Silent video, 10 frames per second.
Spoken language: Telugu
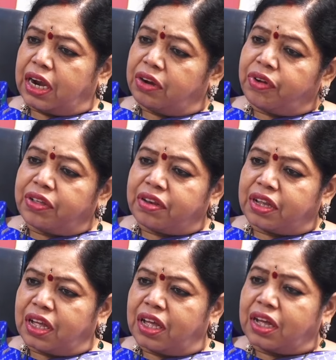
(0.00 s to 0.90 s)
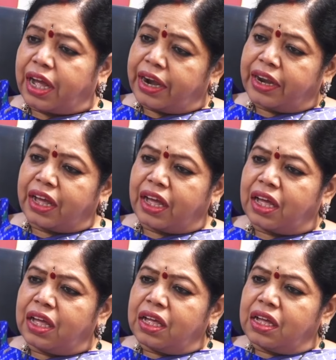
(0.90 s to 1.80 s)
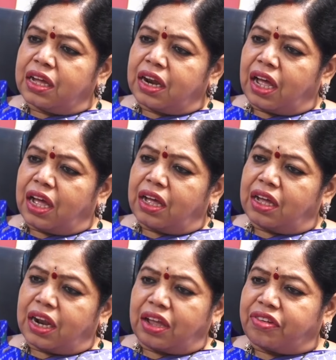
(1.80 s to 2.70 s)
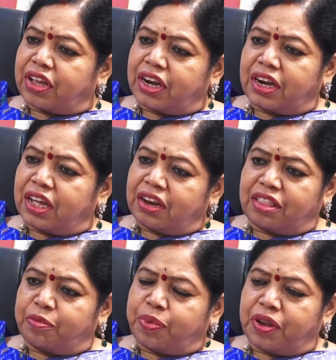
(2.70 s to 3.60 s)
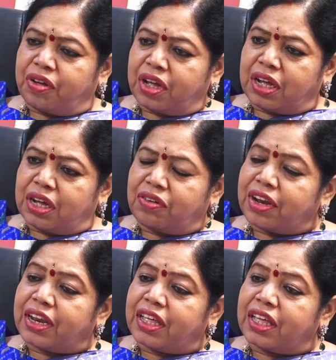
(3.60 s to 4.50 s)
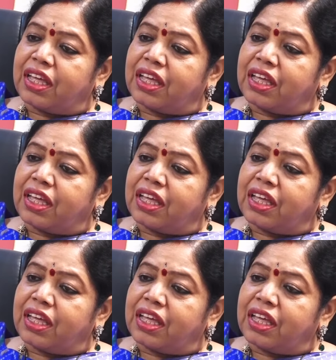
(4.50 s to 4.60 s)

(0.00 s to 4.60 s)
అడ్వైజర్గా గైడ్గా రా రాజశేఖర రెడ్డి గారు చెప్పినవన్నీ